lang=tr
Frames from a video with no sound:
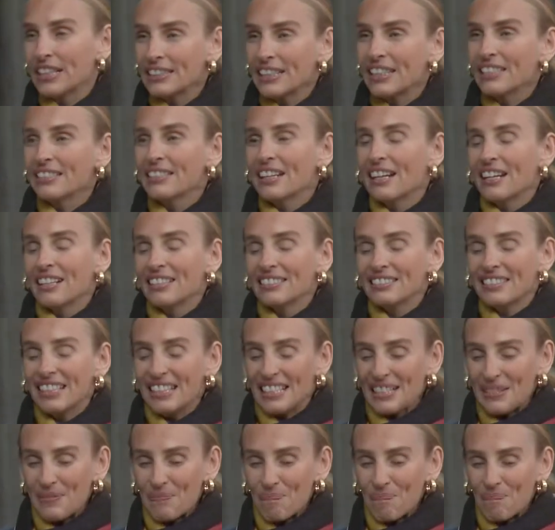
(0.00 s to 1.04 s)

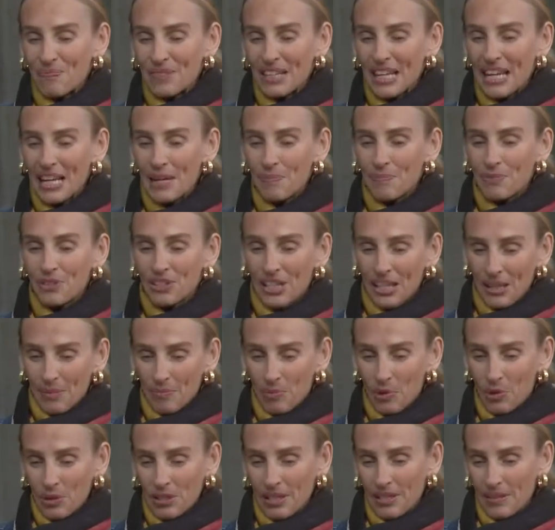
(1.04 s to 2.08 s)
Genelde hep şey
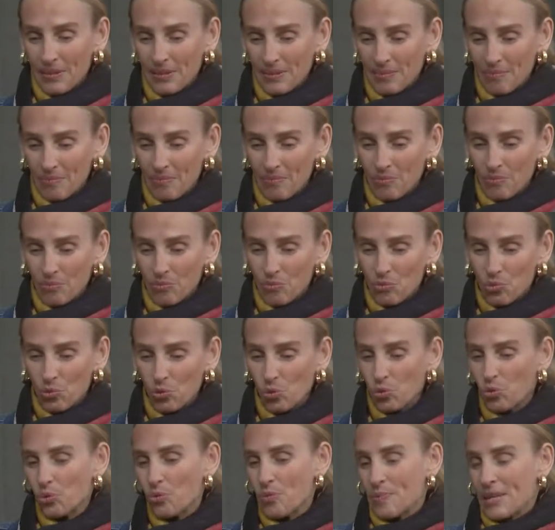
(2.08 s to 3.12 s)
böyle
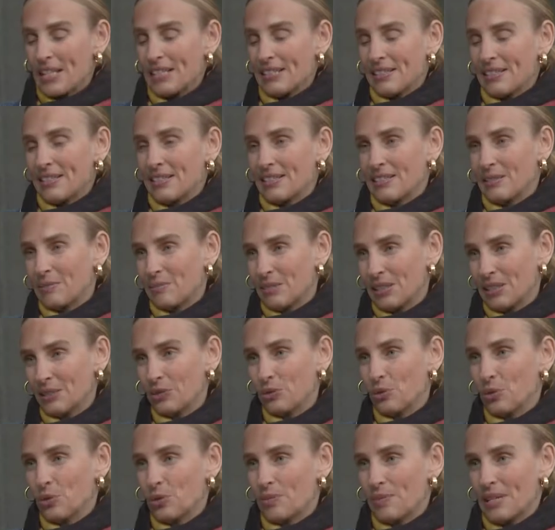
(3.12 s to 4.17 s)
düzgün beslenilmeli,
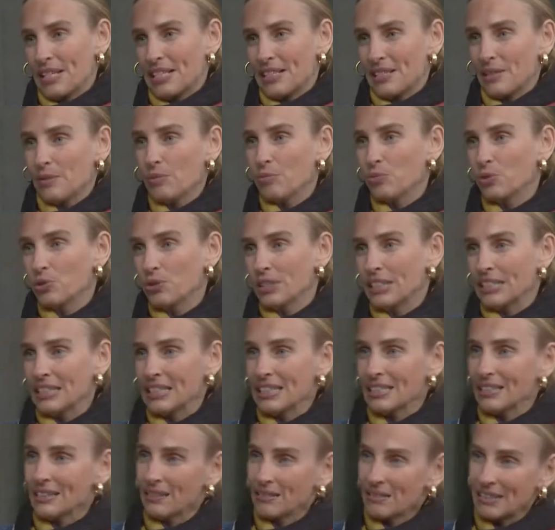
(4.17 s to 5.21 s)
doğru beslenin. Bunları
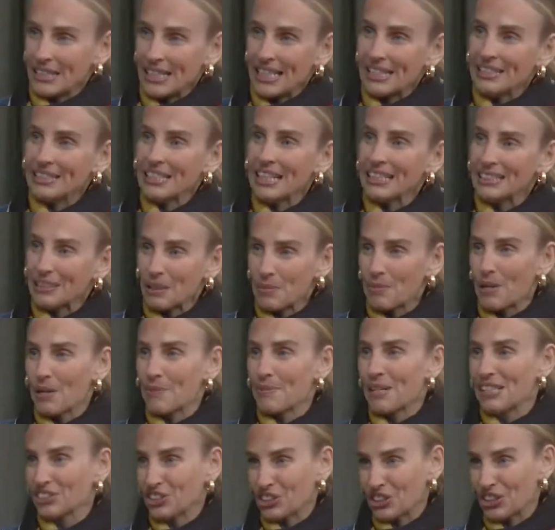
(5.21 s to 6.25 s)
da diyetten
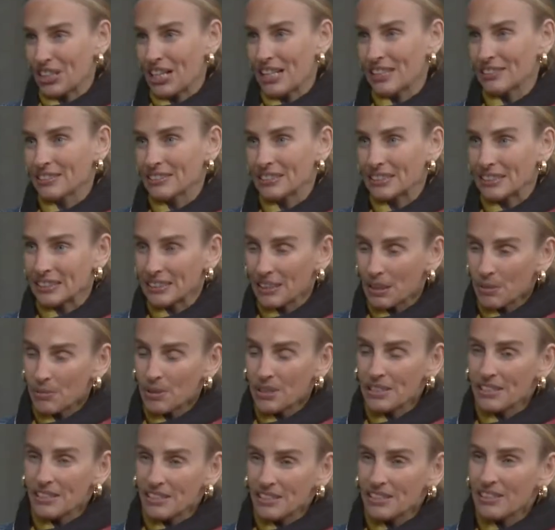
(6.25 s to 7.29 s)
tamamen çıkartırız. Ama
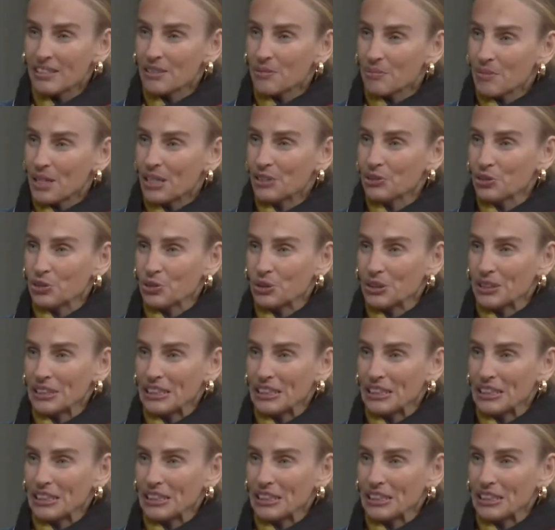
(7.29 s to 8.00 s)
insanın ben şuna